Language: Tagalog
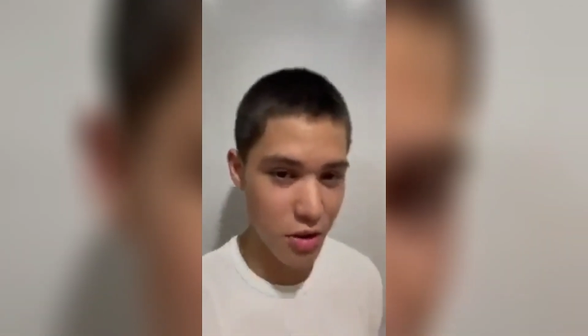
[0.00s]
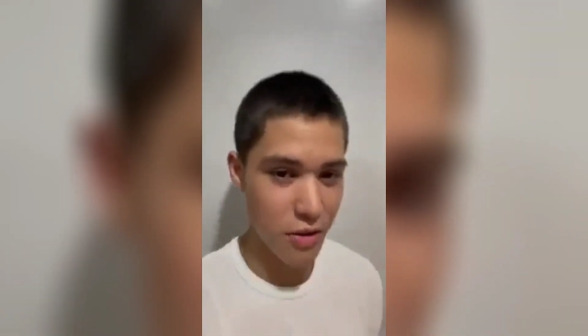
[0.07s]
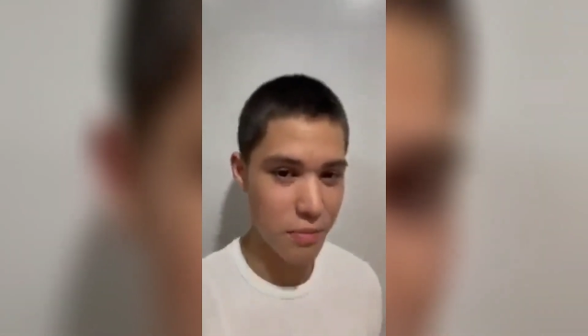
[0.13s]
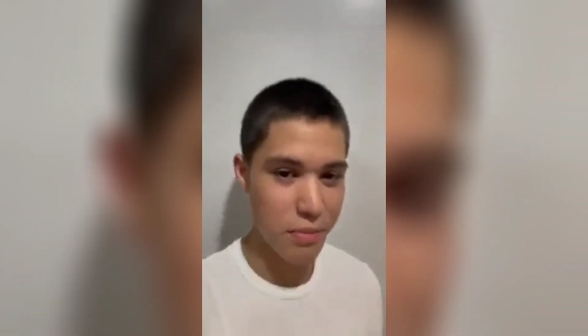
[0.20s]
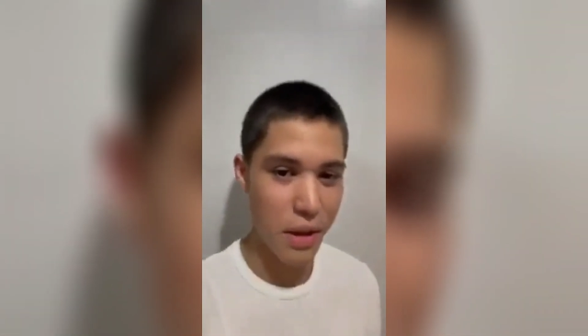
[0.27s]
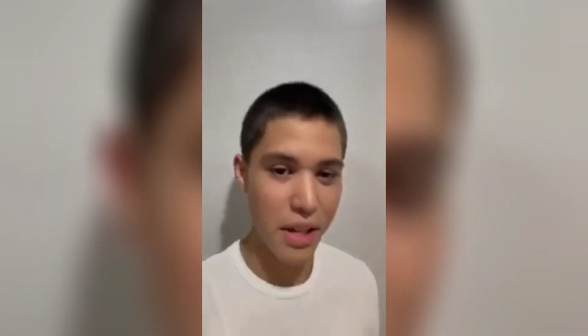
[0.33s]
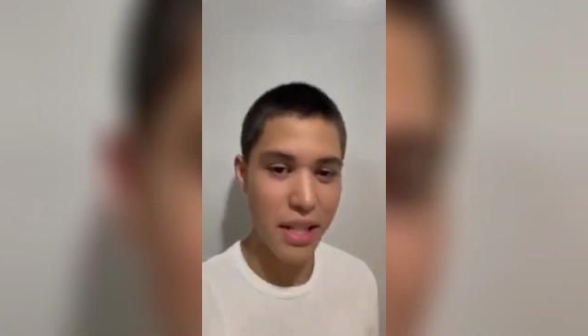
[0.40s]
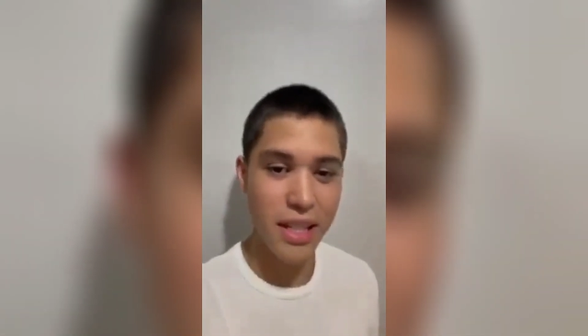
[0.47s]
ni
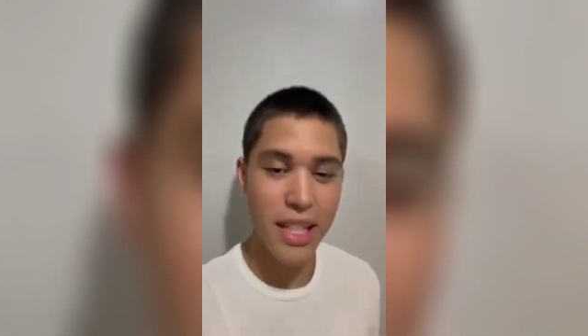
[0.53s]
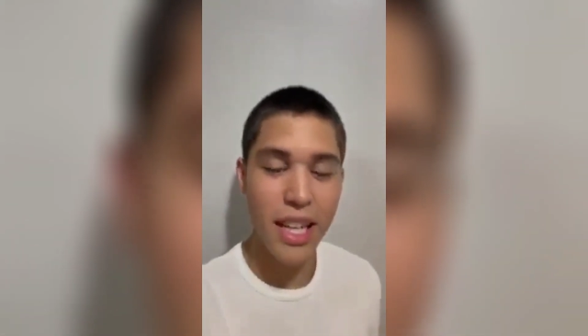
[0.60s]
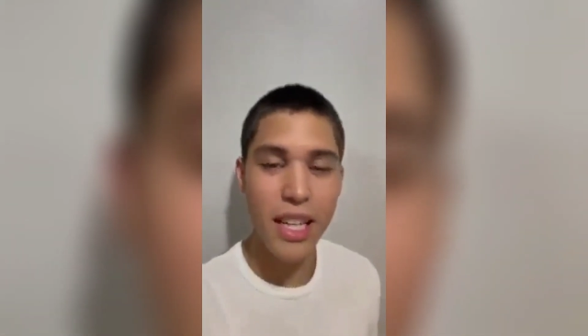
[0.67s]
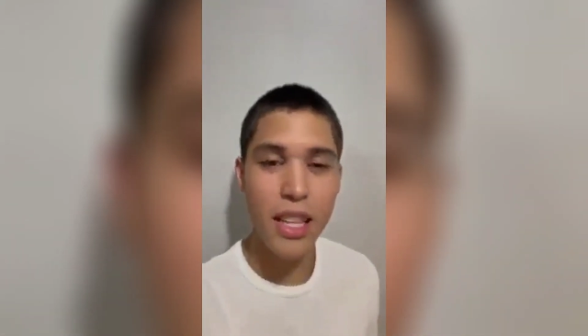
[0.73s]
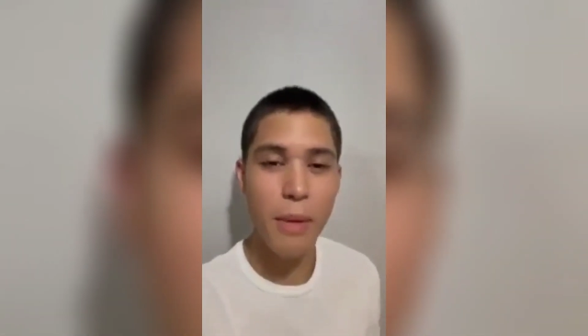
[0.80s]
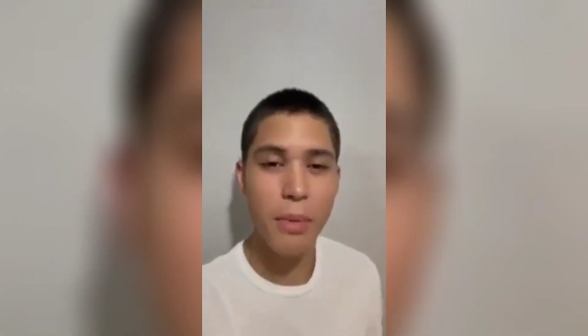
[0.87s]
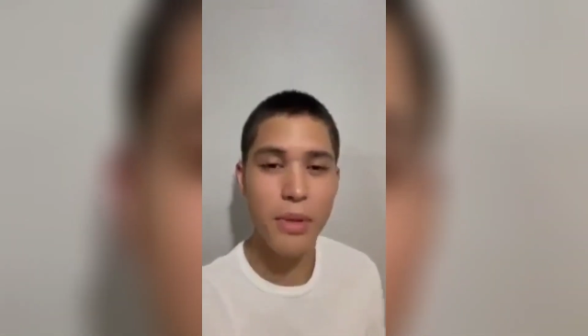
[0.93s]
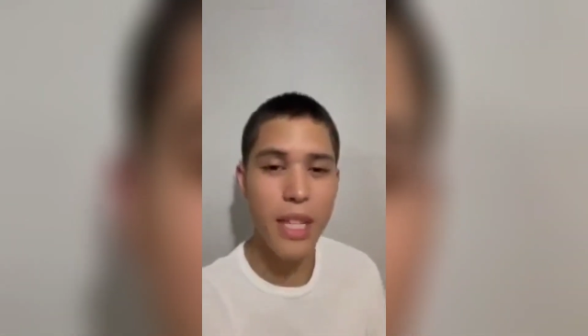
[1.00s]
na
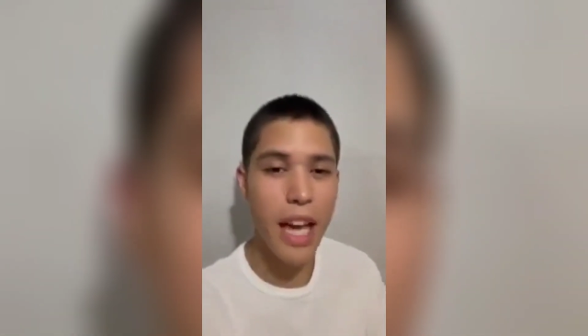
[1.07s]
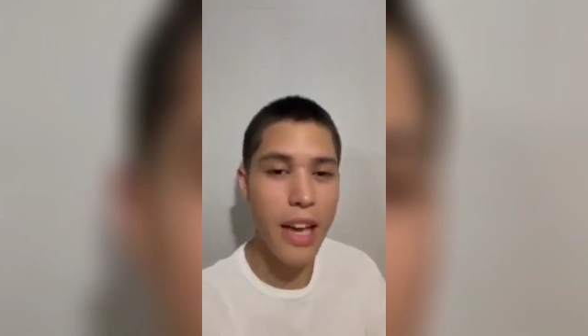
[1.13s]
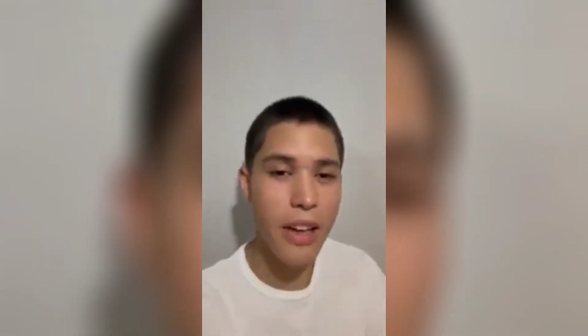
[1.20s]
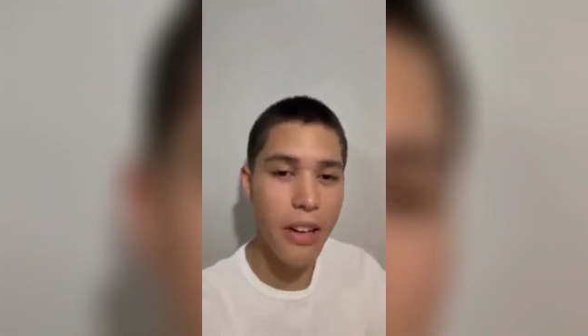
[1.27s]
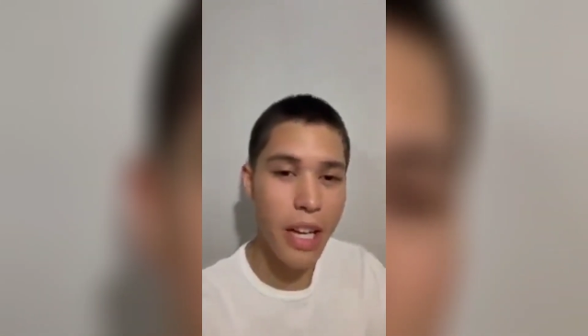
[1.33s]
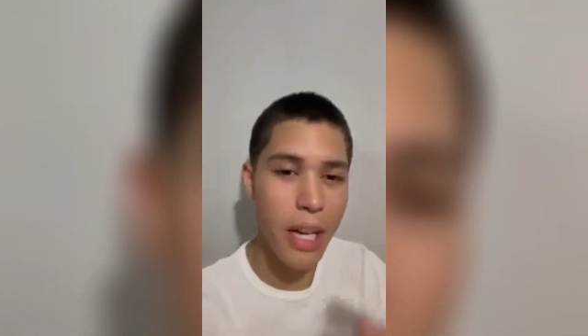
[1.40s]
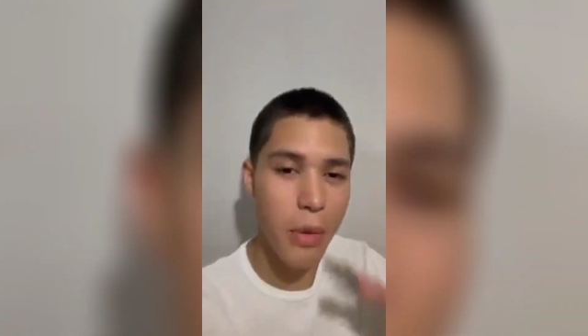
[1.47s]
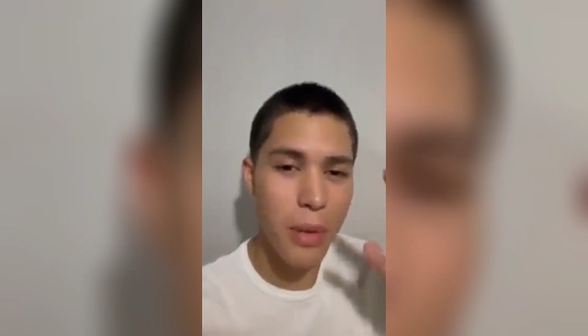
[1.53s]
Francine
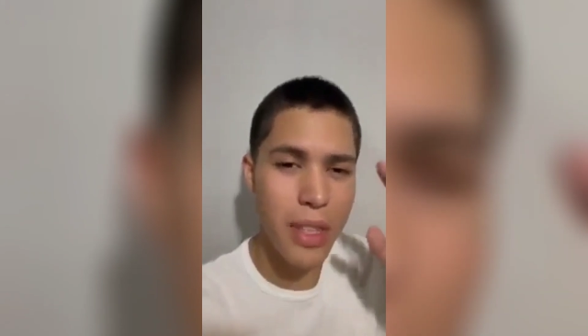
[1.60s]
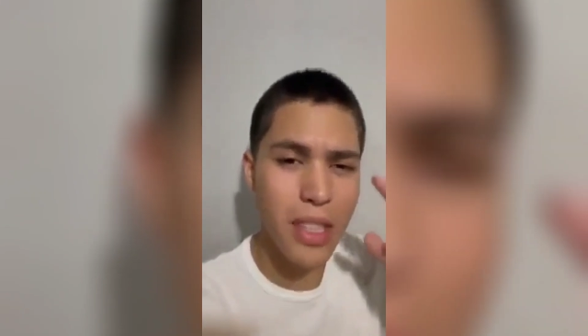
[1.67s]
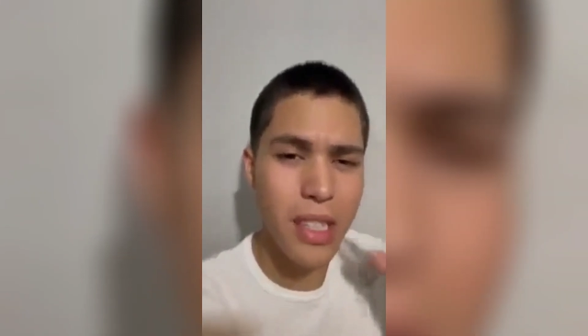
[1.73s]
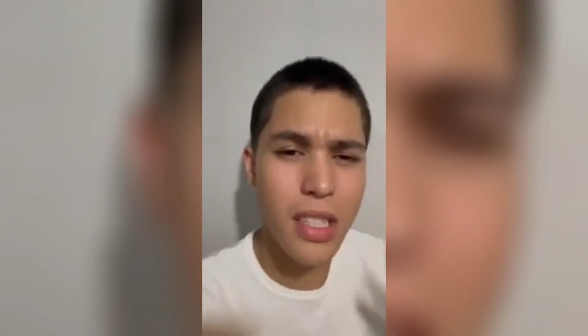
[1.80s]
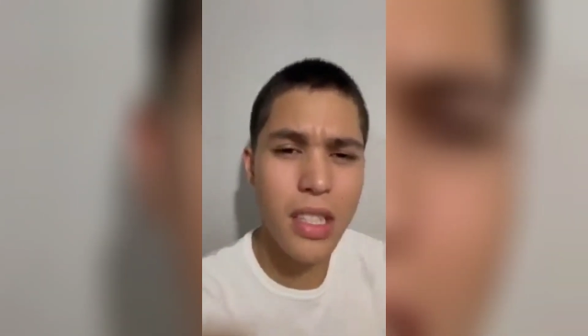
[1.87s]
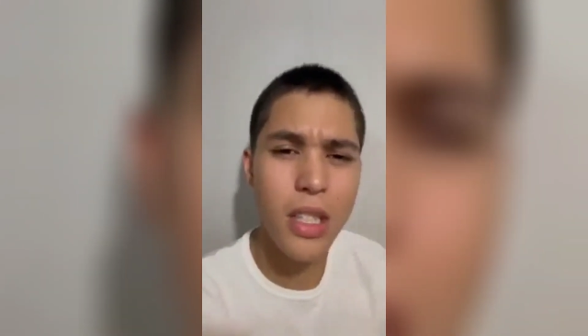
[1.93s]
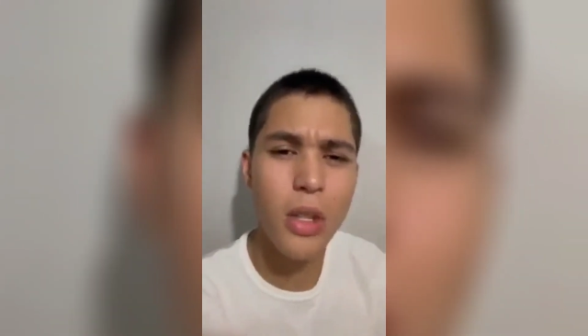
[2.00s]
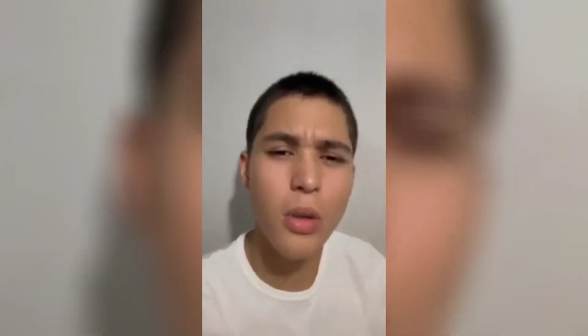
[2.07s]
Diaz at Seth
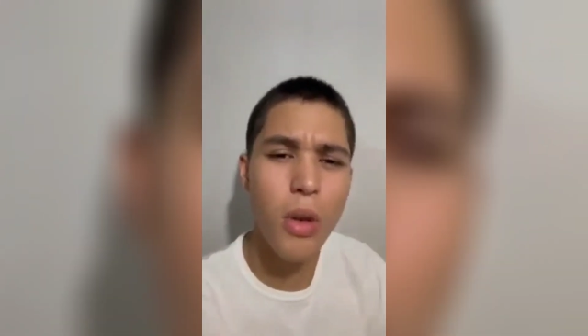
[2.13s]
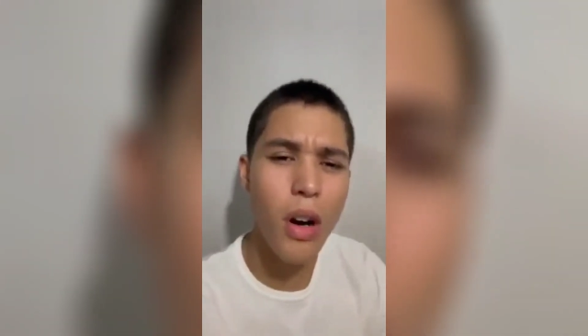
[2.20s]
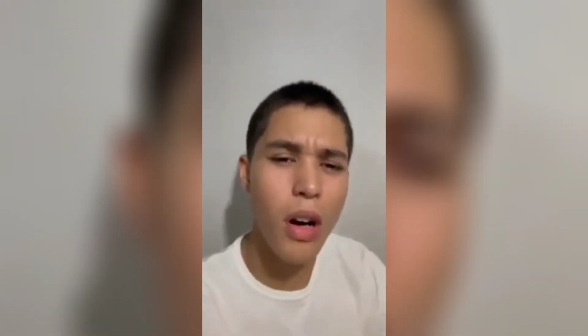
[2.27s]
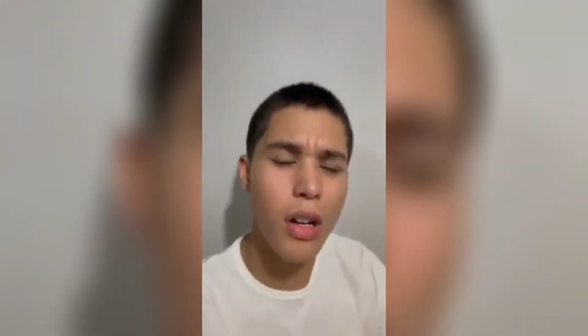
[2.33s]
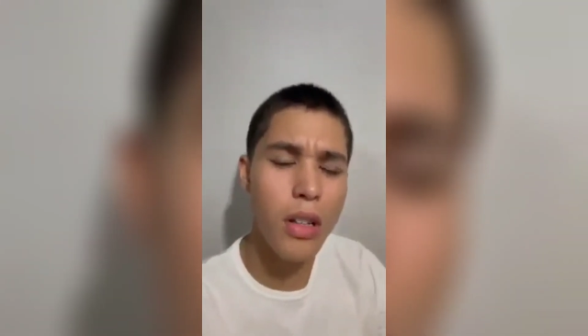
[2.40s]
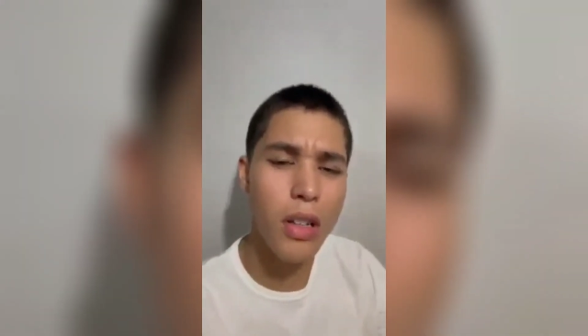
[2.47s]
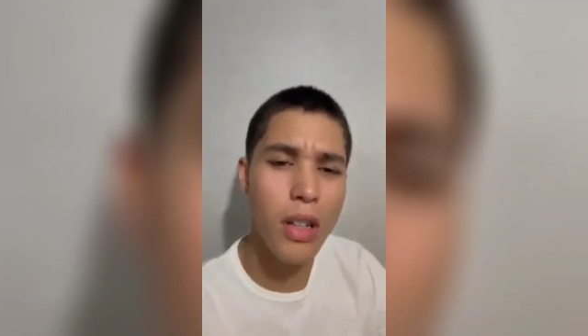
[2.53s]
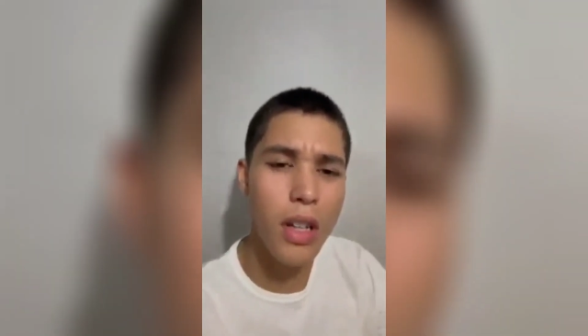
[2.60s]
Fidelin.
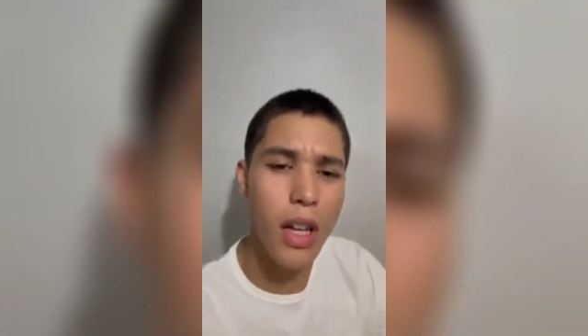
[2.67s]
